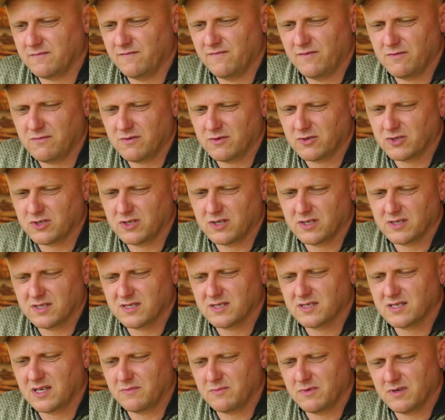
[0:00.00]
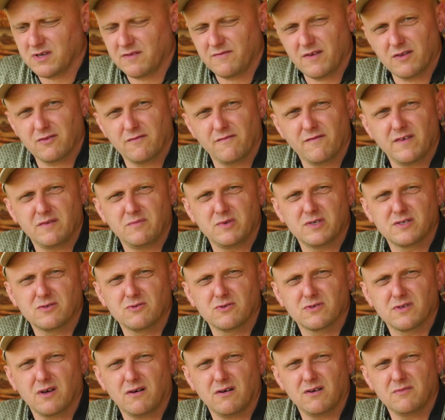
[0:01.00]
wyłącznie z samych kwiatów
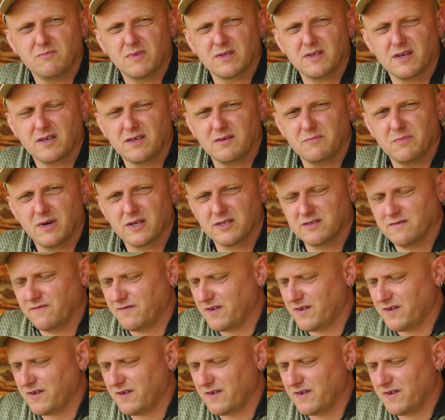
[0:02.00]
hibiskusa. On ma taki bardzo